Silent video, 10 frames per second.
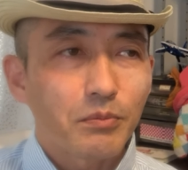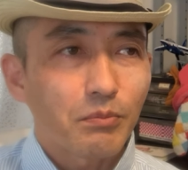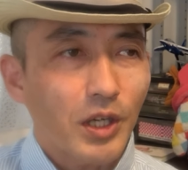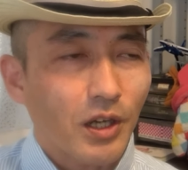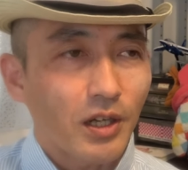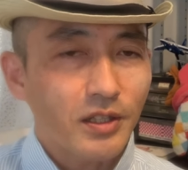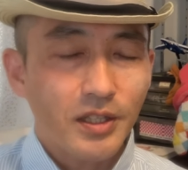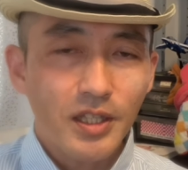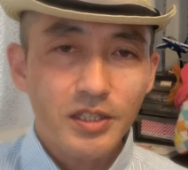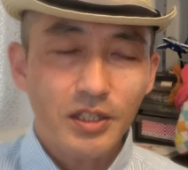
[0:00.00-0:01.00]
まあ、関
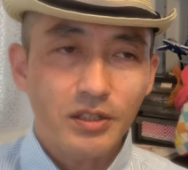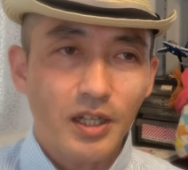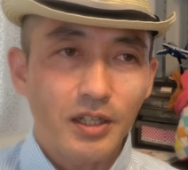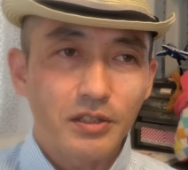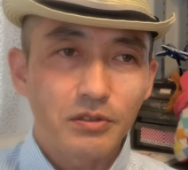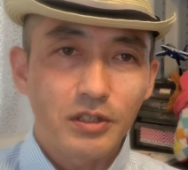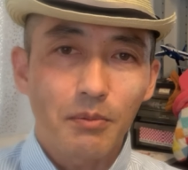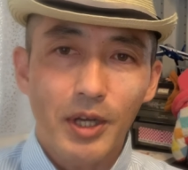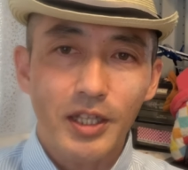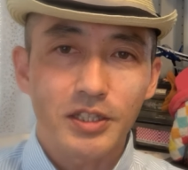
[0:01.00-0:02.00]
係者が言うのは
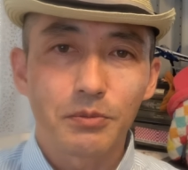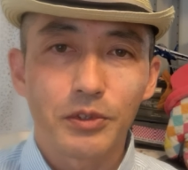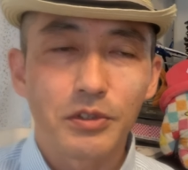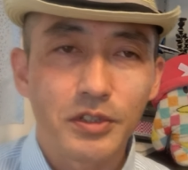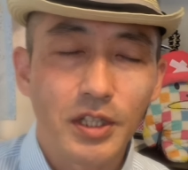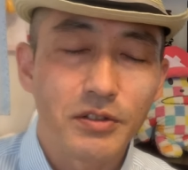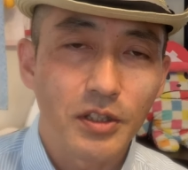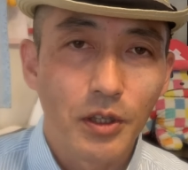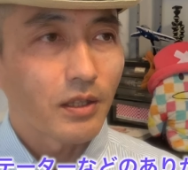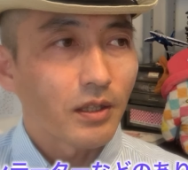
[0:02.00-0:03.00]
まだしも許せるんですけど